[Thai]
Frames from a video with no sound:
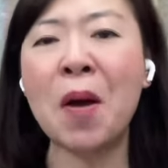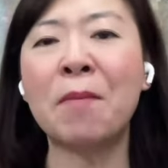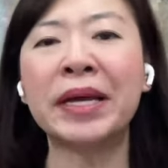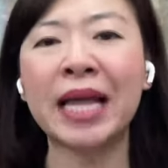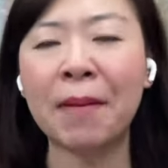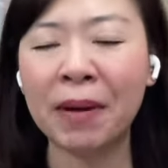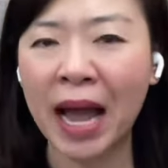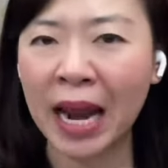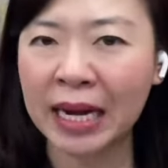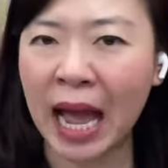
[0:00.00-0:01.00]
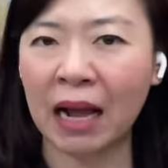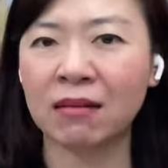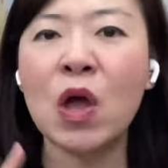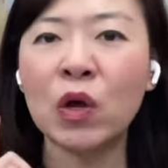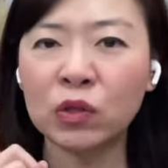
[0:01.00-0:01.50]
ไม่ทำงานหนัก
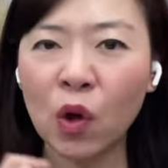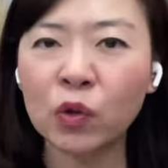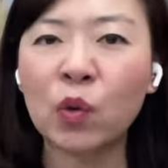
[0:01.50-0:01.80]
ต้อง